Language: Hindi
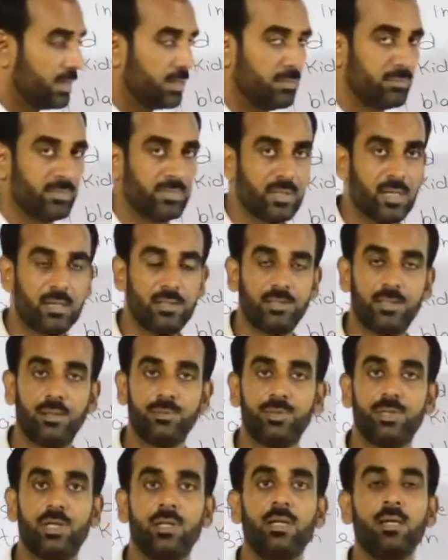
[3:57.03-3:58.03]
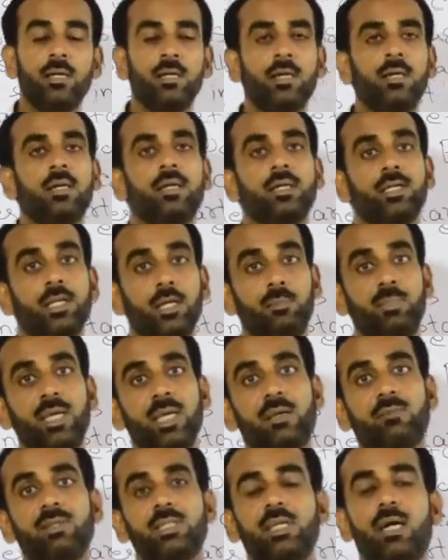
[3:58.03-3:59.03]
कम कंजप्शन ये भी
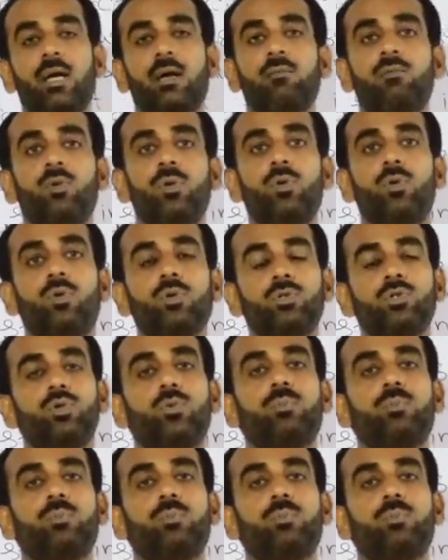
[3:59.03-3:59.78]
एक वजह है वो लोग जो